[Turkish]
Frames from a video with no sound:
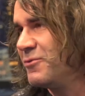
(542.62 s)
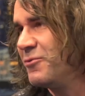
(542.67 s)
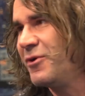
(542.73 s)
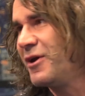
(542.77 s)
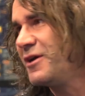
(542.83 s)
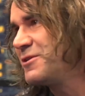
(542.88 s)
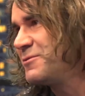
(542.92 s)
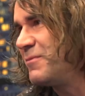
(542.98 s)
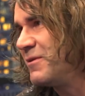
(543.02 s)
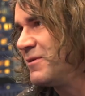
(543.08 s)

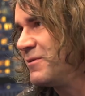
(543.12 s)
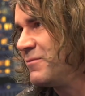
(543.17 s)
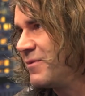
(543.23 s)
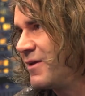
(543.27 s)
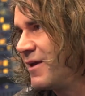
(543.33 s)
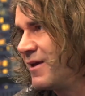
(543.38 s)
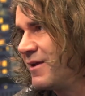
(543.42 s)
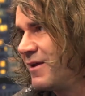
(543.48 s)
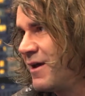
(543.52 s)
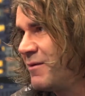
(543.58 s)

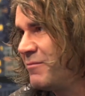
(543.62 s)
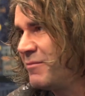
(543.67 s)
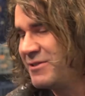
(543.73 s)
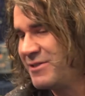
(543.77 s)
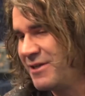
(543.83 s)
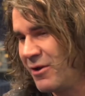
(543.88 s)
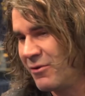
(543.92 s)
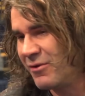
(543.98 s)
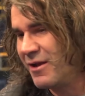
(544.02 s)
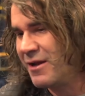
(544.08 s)
uğraşmadım yani. Ama
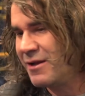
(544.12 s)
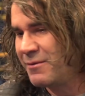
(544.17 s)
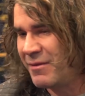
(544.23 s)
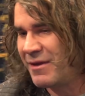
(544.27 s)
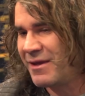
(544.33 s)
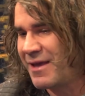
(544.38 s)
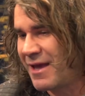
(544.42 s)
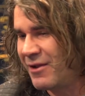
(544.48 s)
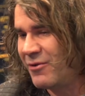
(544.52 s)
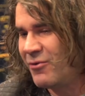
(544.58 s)
şey olarak
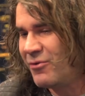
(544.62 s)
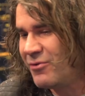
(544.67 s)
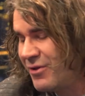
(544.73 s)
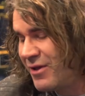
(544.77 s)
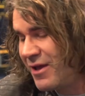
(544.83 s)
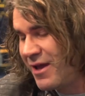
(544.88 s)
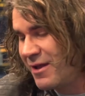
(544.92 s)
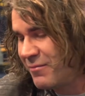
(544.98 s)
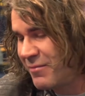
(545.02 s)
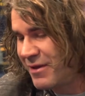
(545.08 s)
mekan
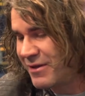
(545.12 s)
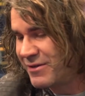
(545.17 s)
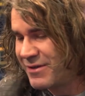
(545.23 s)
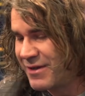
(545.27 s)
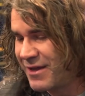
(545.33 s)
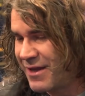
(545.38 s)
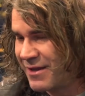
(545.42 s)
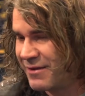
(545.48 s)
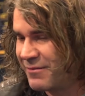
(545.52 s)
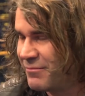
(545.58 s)
oldu yani
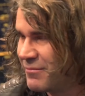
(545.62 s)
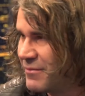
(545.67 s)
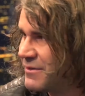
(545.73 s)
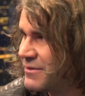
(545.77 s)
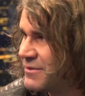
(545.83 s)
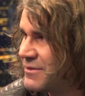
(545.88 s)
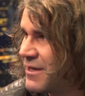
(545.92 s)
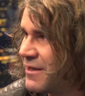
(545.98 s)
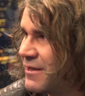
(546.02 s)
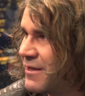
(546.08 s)
bence. Yani
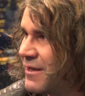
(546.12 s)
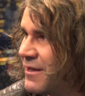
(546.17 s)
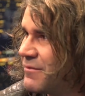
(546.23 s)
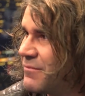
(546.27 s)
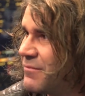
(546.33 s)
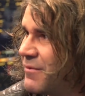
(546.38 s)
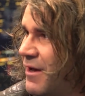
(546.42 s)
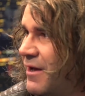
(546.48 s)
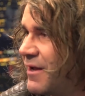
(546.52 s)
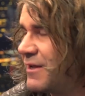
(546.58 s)

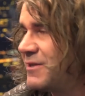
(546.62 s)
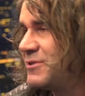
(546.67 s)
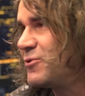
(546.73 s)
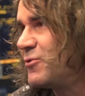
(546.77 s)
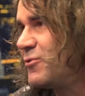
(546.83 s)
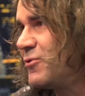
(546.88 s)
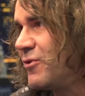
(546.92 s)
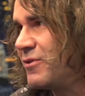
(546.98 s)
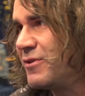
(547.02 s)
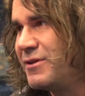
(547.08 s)
insanlar hala
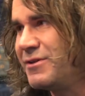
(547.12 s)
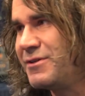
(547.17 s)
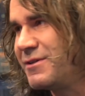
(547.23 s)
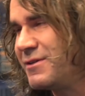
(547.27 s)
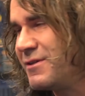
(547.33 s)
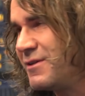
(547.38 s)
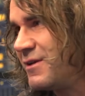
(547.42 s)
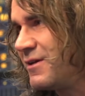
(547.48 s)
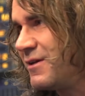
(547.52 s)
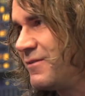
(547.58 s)
soruyor
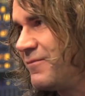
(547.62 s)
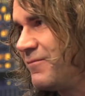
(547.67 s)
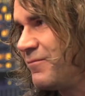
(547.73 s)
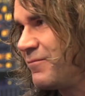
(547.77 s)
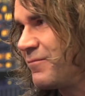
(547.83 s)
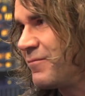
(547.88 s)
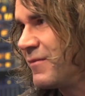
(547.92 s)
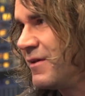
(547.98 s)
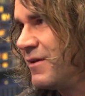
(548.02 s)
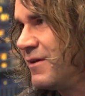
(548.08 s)
niçin
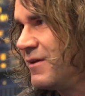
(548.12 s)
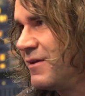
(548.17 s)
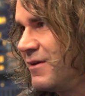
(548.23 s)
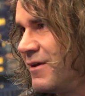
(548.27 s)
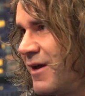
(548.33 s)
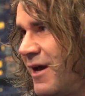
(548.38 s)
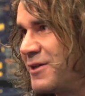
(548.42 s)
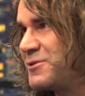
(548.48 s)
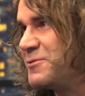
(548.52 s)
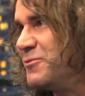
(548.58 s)

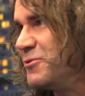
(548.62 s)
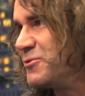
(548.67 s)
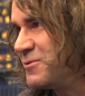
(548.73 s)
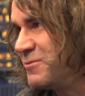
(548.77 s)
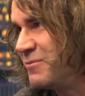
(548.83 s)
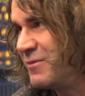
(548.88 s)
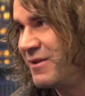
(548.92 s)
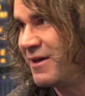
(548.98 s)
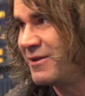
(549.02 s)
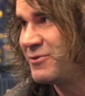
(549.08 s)

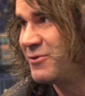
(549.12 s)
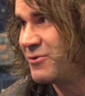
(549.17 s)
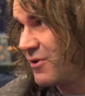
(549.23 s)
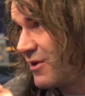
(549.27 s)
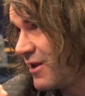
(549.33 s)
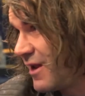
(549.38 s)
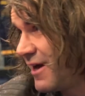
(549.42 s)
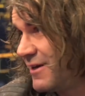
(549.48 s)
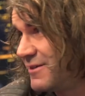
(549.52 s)
açmıyorsun bir daha çünkü